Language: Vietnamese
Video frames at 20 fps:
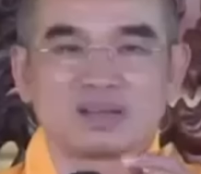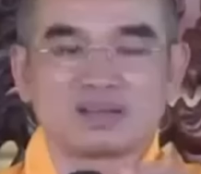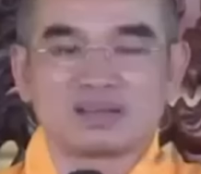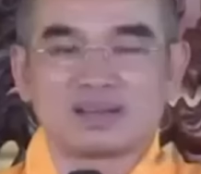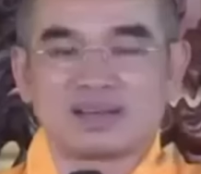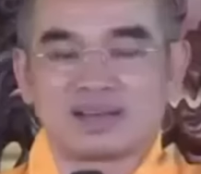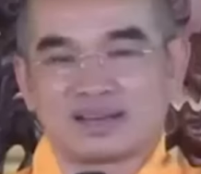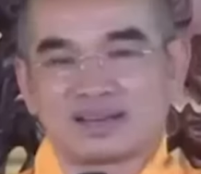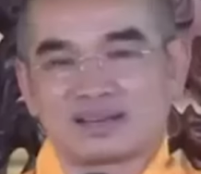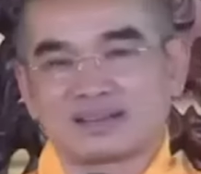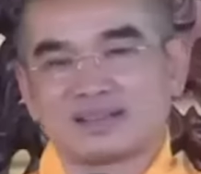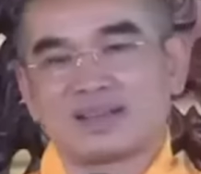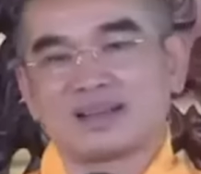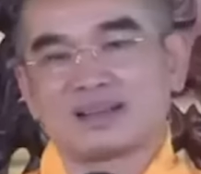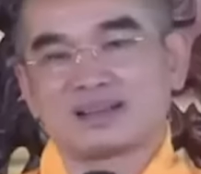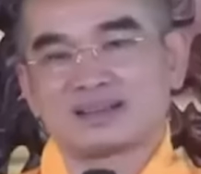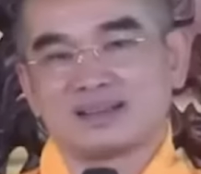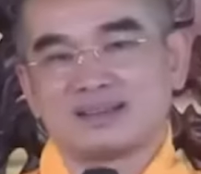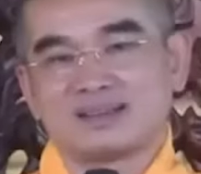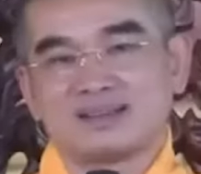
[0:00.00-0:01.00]
gian dối.
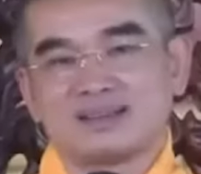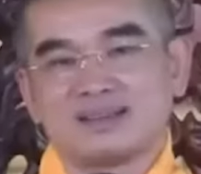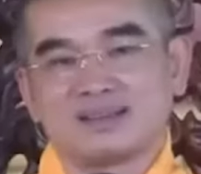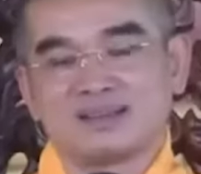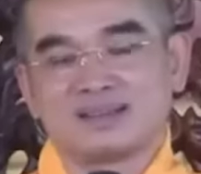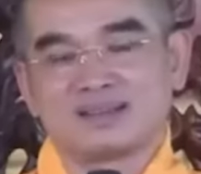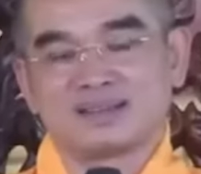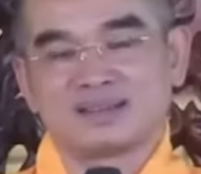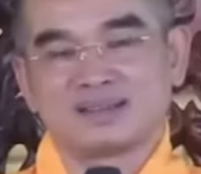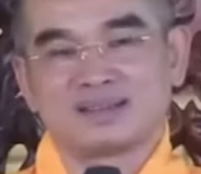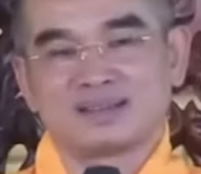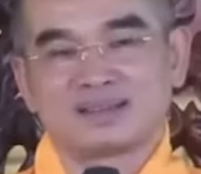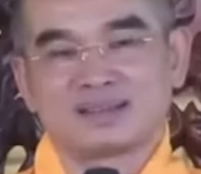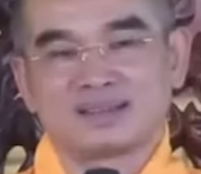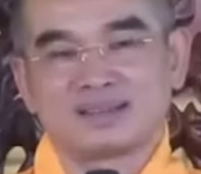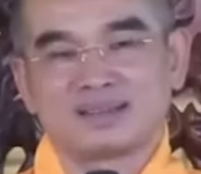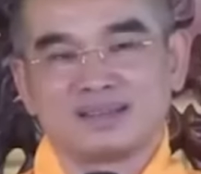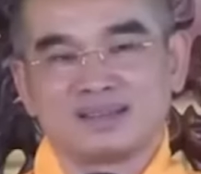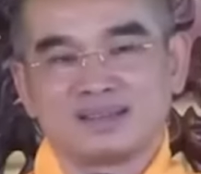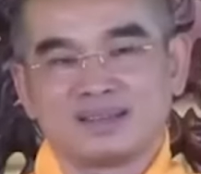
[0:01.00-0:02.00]

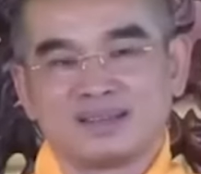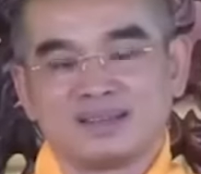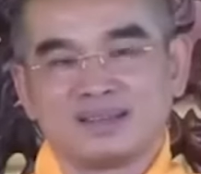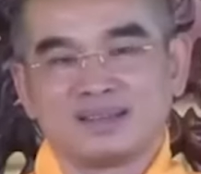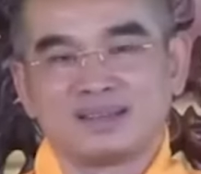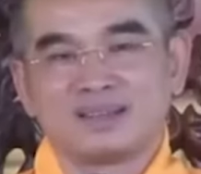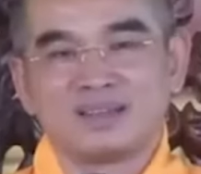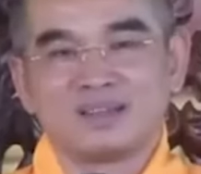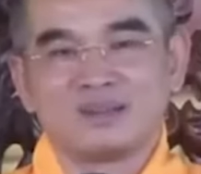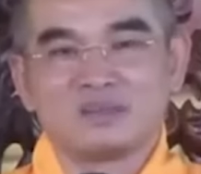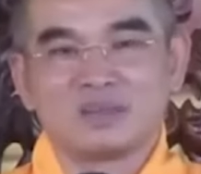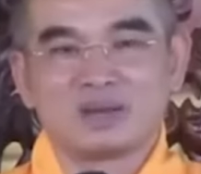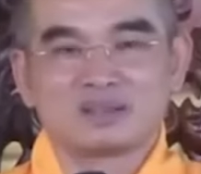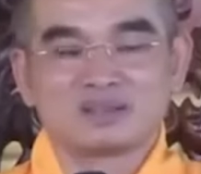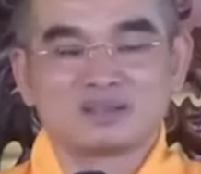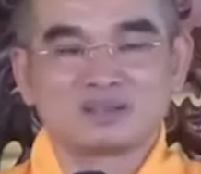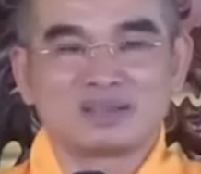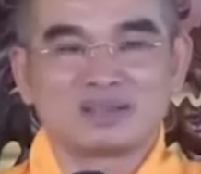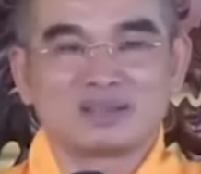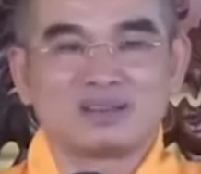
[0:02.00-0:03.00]
Khi mà chúng ta nói ra
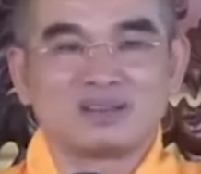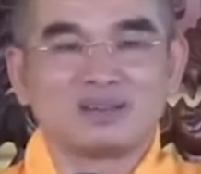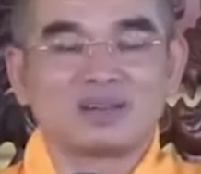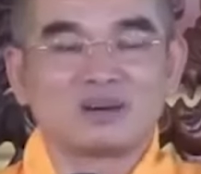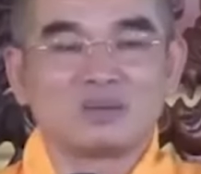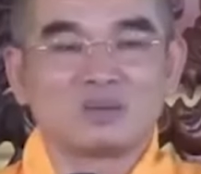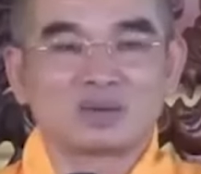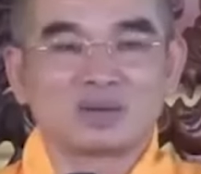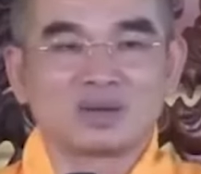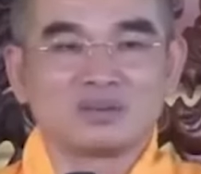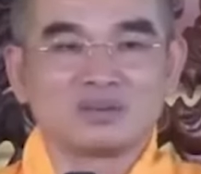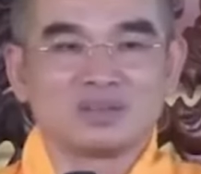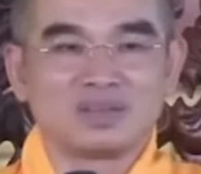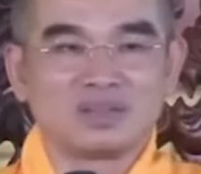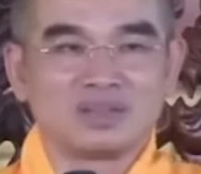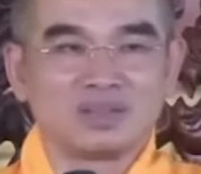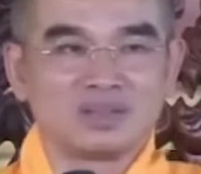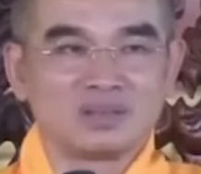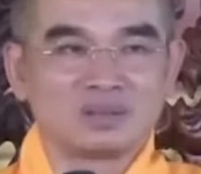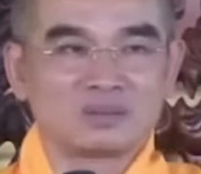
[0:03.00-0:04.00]
một điều gì mà
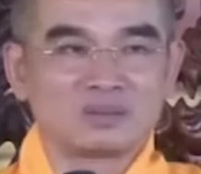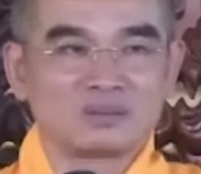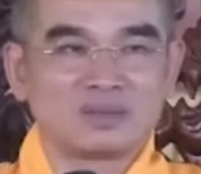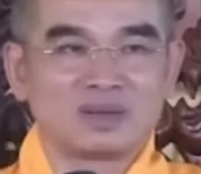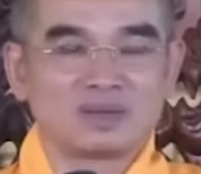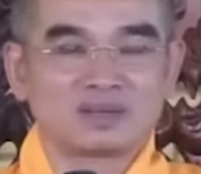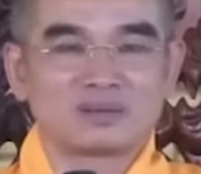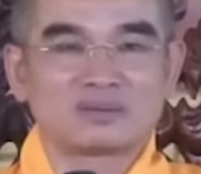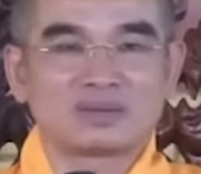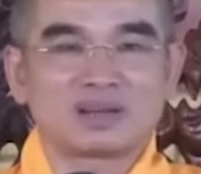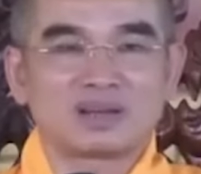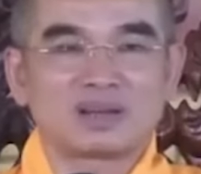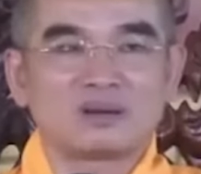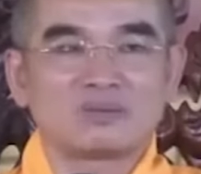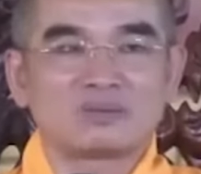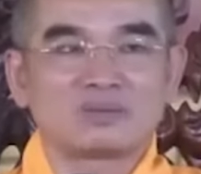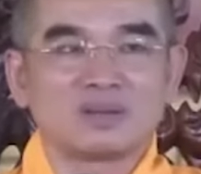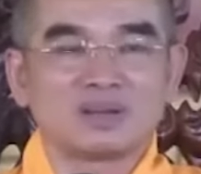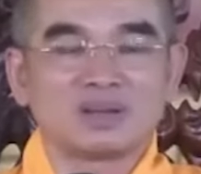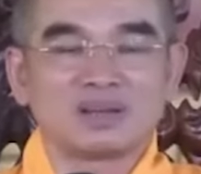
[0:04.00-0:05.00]
chúng ta không nói đi nói
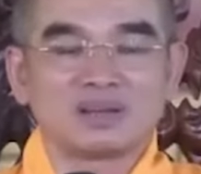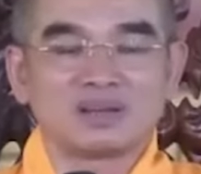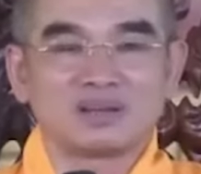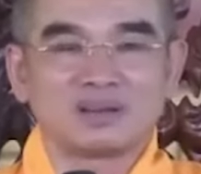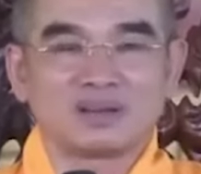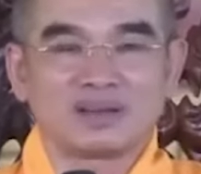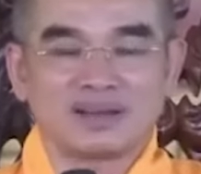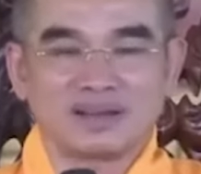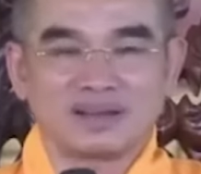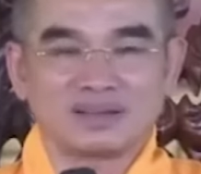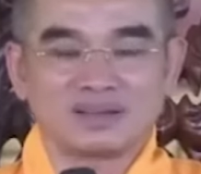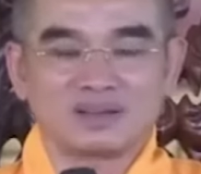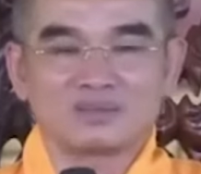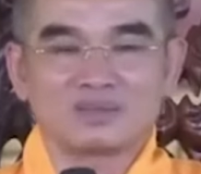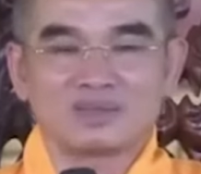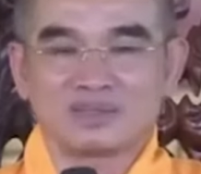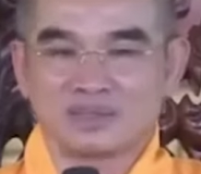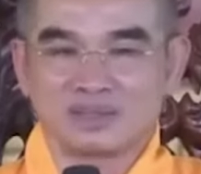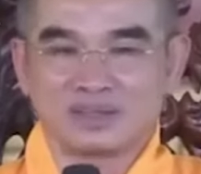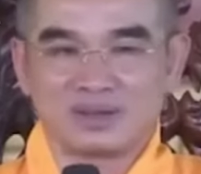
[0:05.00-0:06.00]
lại, không sửa đổi,